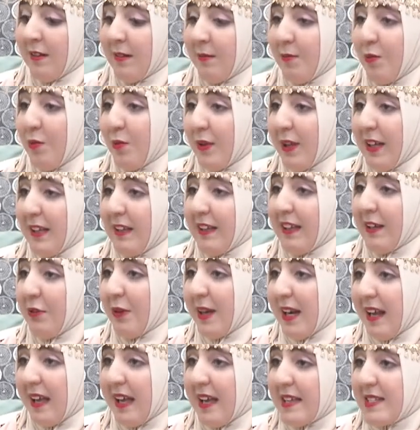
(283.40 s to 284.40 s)
ممكن
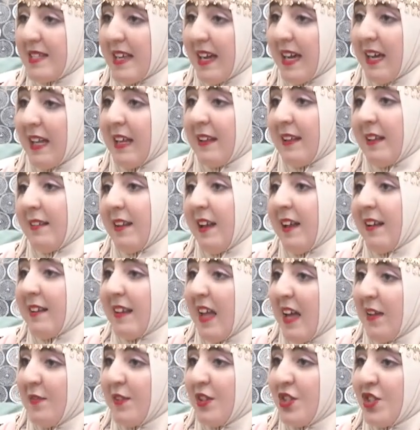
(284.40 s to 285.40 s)
ورقه صغيره
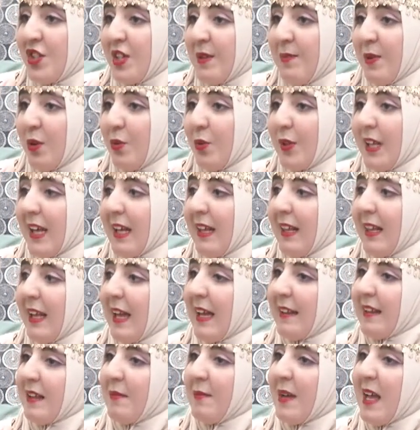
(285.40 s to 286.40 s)
تحطها في جيبك نعم.
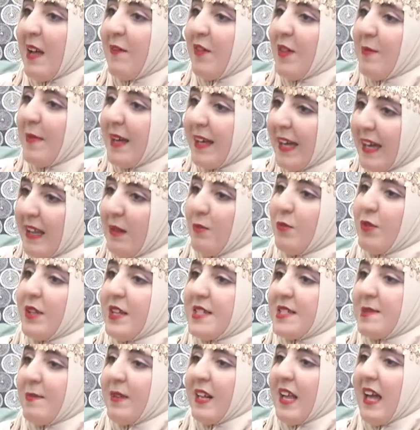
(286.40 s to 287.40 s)
وتخليها ترميها في المكان
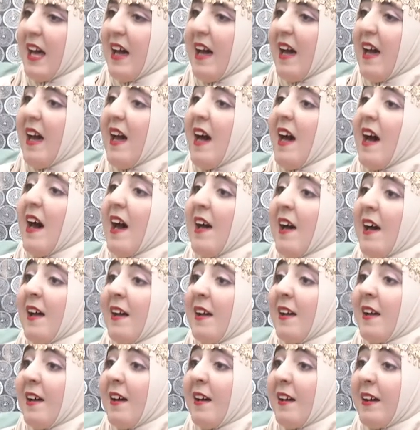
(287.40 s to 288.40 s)
المناسب لها
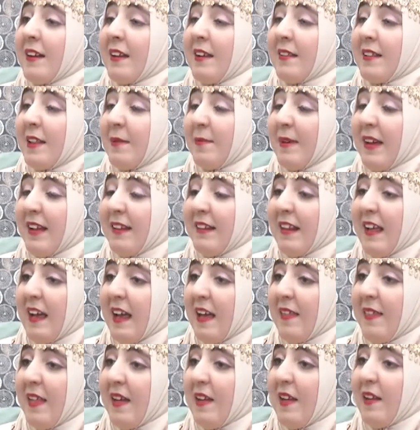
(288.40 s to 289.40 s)
نعم. طبعا
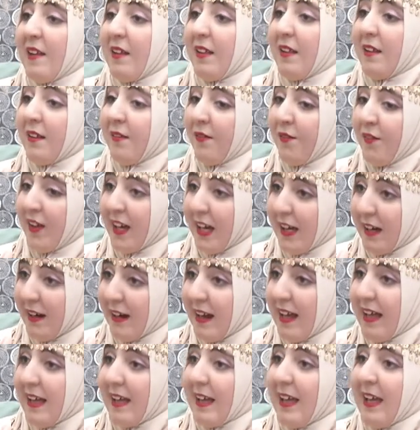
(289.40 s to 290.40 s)
هذا فكر
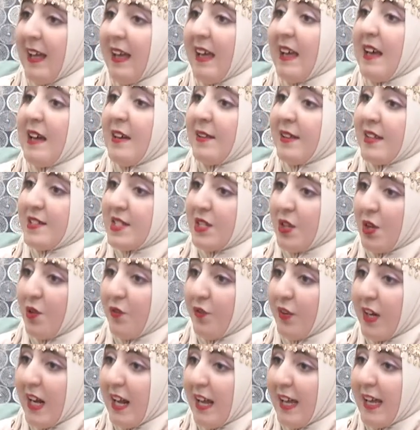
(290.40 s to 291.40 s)
راقي
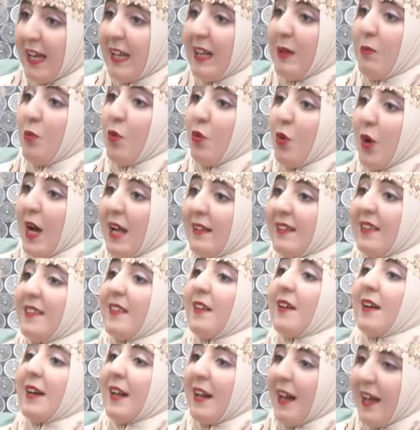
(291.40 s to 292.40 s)
تصرف راقي
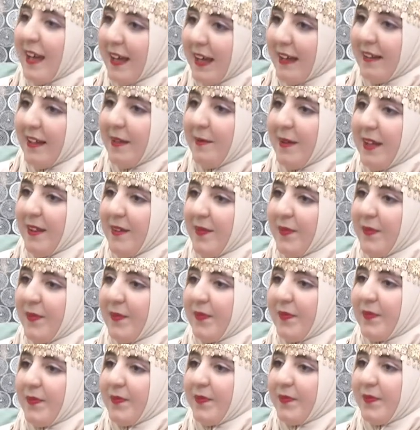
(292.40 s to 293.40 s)
لمواطن راقي طبعا
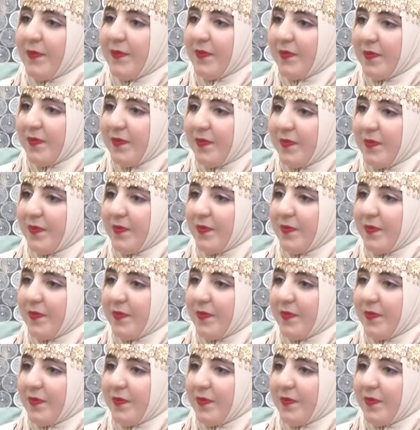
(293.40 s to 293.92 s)
اكيد نعم وشنو هي